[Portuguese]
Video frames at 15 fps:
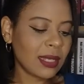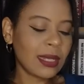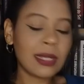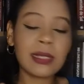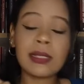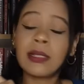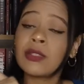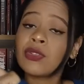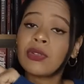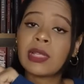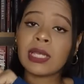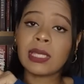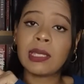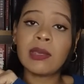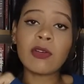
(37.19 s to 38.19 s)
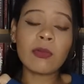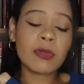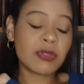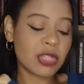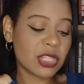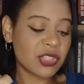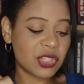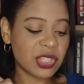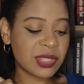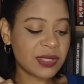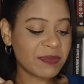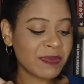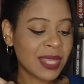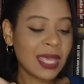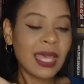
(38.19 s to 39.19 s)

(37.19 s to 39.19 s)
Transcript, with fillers: Ele é da Júlia Kim, como eu já disse.